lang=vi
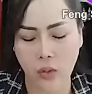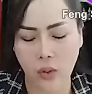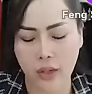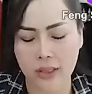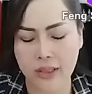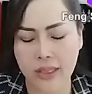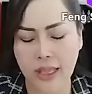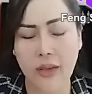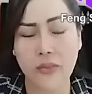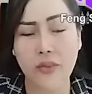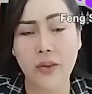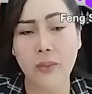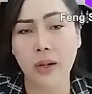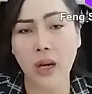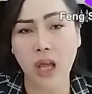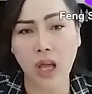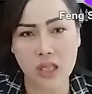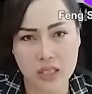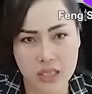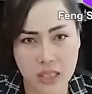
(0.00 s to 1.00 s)
còn tha vì mình
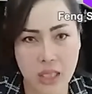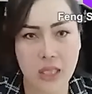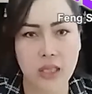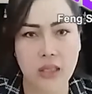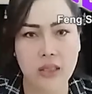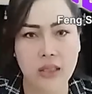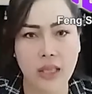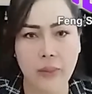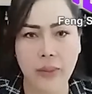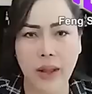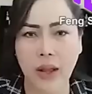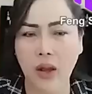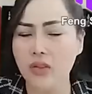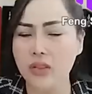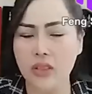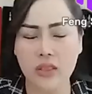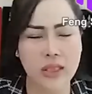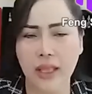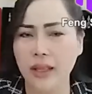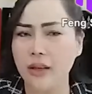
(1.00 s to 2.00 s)
oxy tay bảo
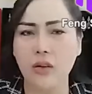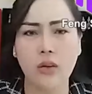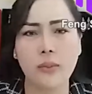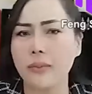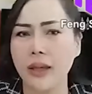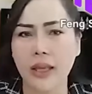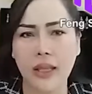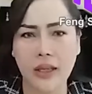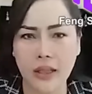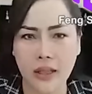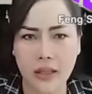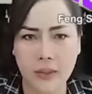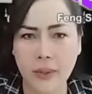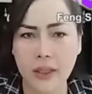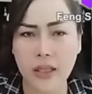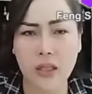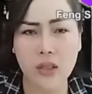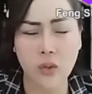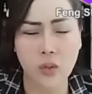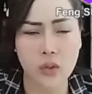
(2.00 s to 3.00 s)
sẽ thay đôi mẹ này
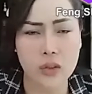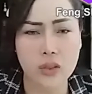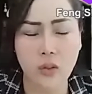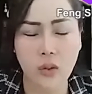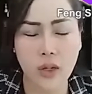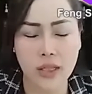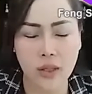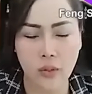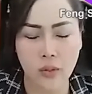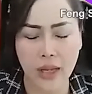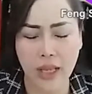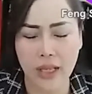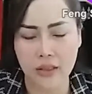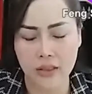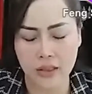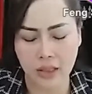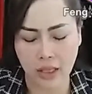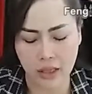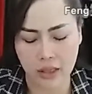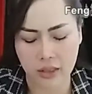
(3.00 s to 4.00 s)
mình là tua qua thằng này sẽ
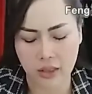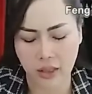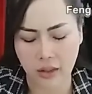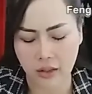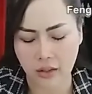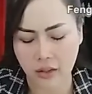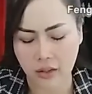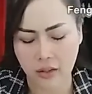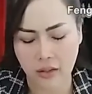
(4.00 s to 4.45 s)
thay tê